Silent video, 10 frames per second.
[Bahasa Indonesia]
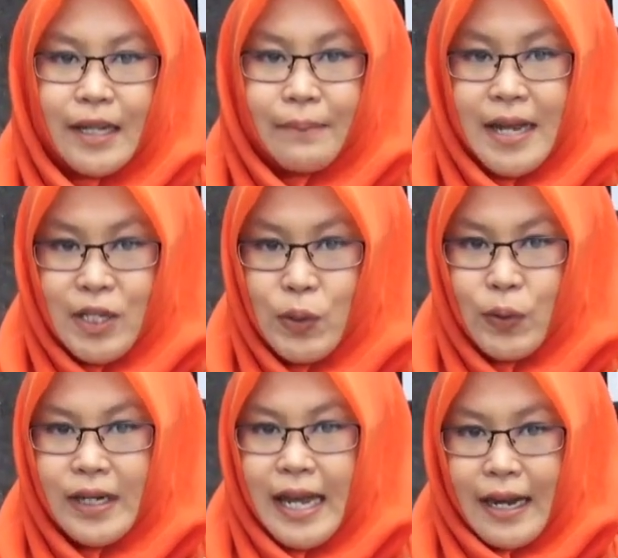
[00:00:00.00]

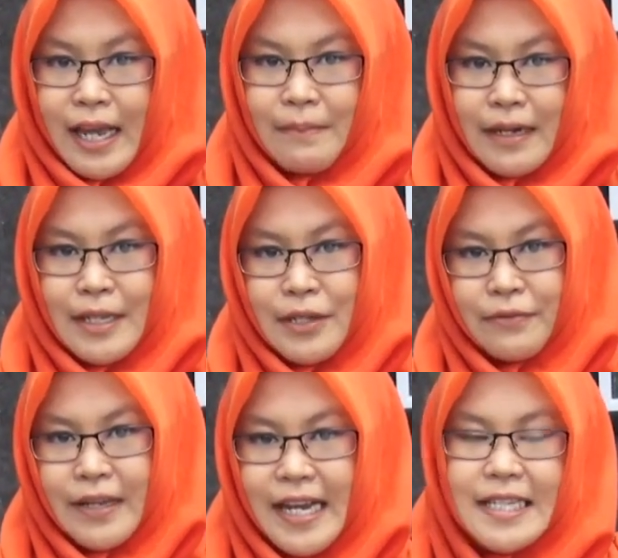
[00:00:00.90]
termasuk dalam
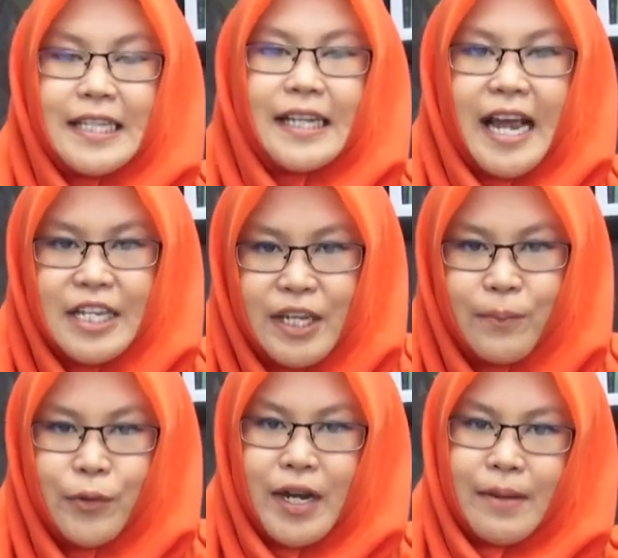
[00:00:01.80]
klasifikasi
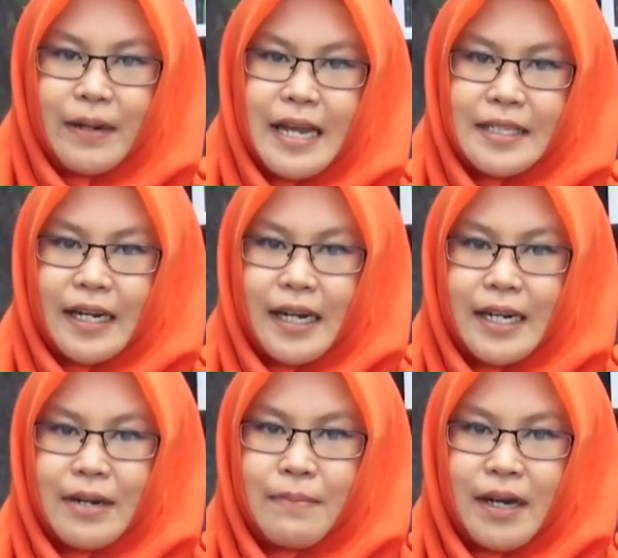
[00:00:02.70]
terancam punah
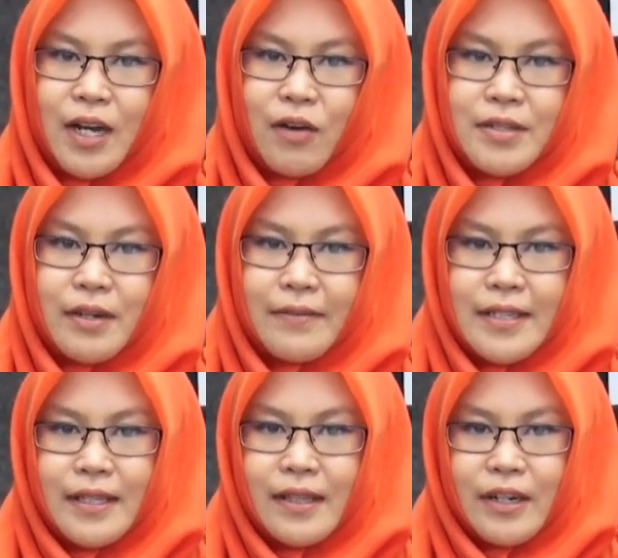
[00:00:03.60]
berdasarkan Lembaga
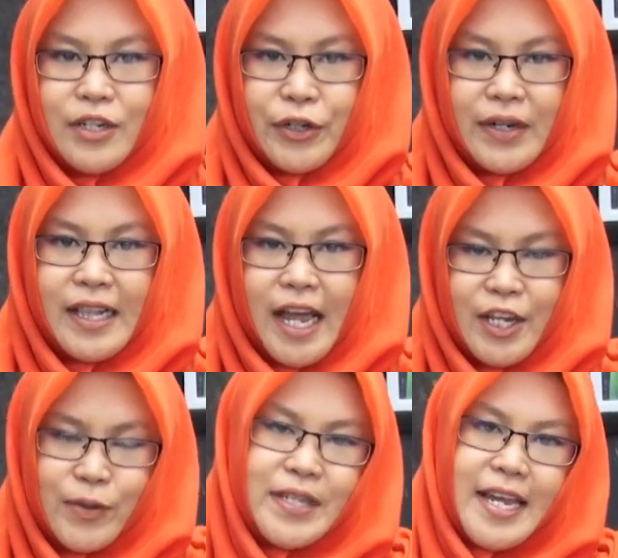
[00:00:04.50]
Konservasi Internasional
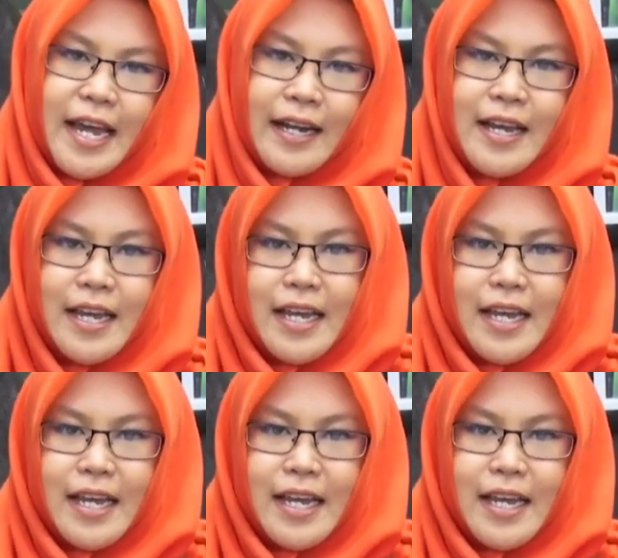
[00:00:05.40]
IUCN.